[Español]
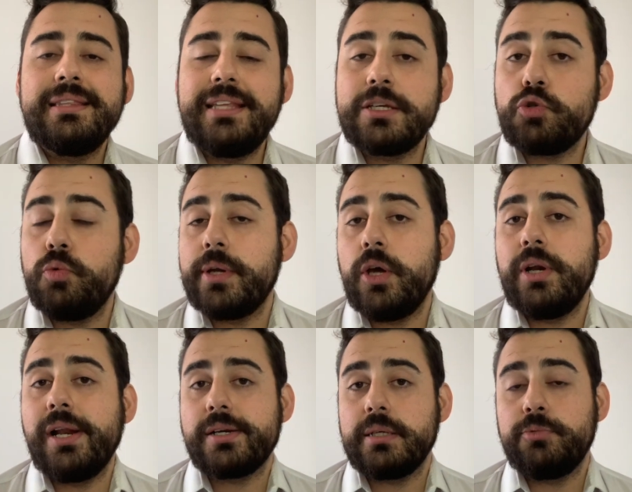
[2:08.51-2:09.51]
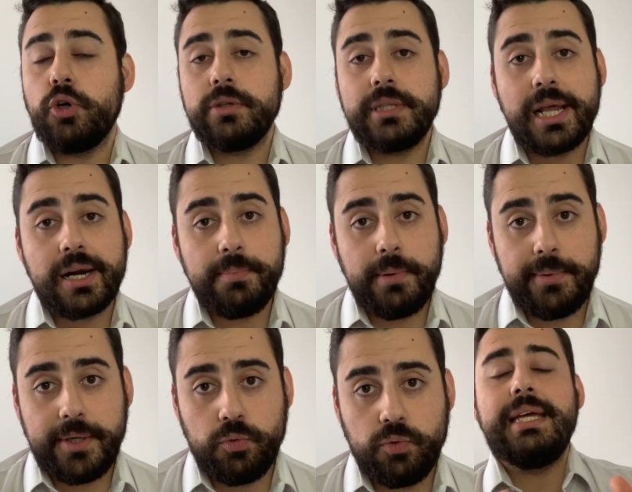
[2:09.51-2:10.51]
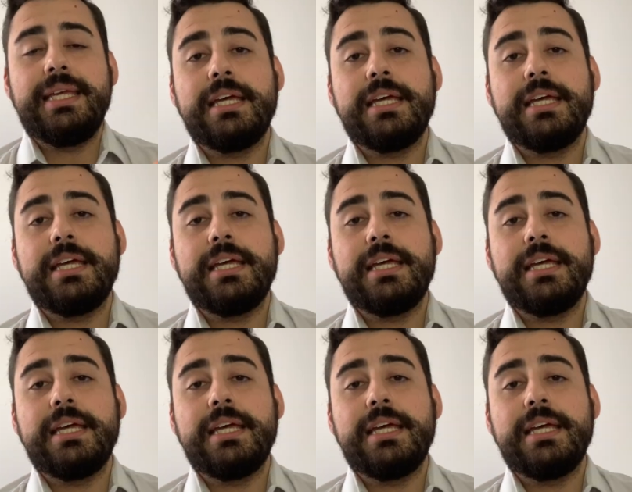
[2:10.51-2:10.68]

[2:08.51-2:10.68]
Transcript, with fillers: descubrieron el receptor TRPV1.